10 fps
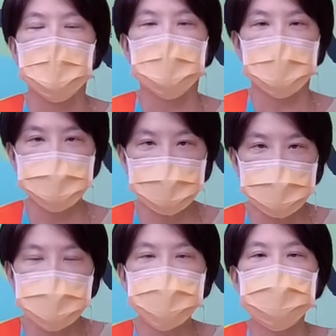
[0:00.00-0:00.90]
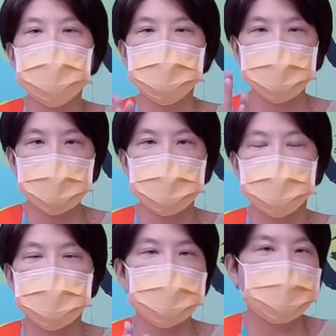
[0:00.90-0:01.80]
也就是说，如果你
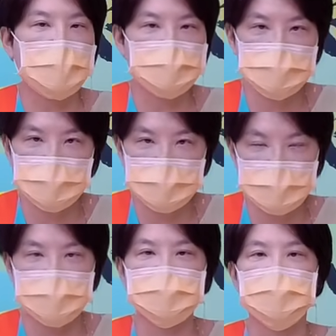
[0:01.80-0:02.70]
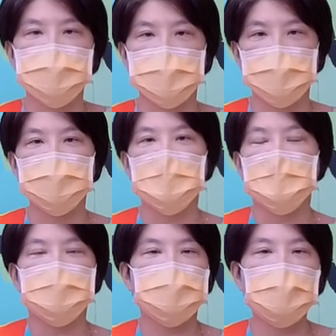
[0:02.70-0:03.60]
是保守型的人，
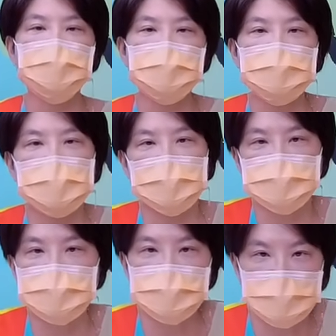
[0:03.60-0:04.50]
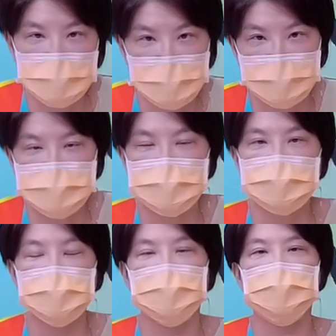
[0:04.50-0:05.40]
你又不敢去追台积
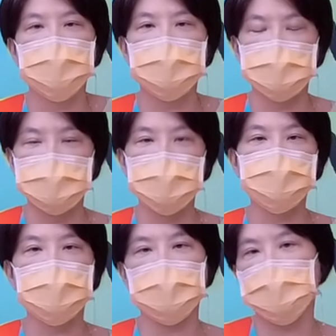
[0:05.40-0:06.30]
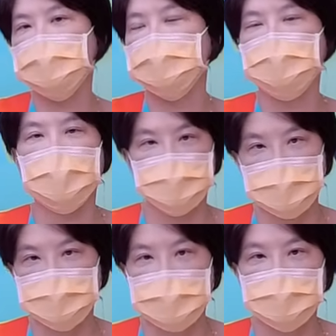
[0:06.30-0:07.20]
电，因为你现在追了以后，你又怕睡
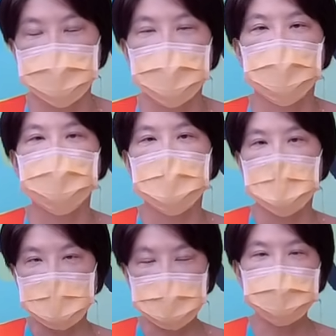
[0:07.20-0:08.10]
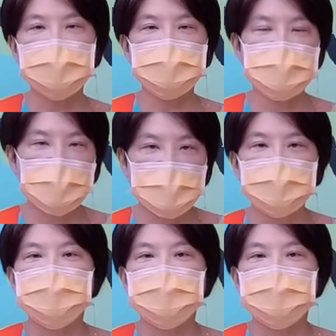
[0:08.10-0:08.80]
不着觉，那么在。